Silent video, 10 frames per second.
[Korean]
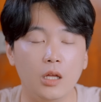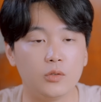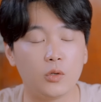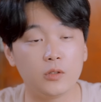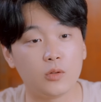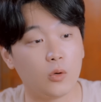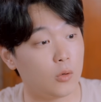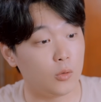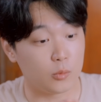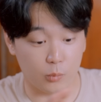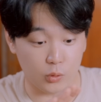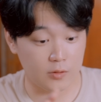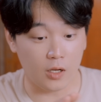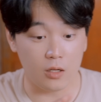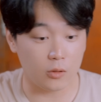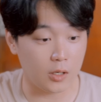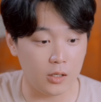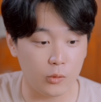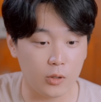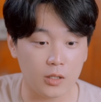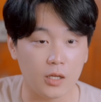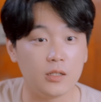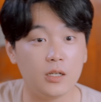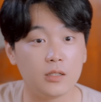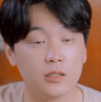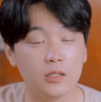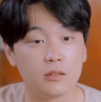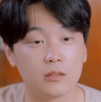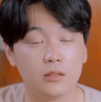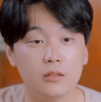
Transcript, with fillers: 아니 절대 너 걸로 뭐 이상한 거를 하려고 한 게 아니라 그냥 그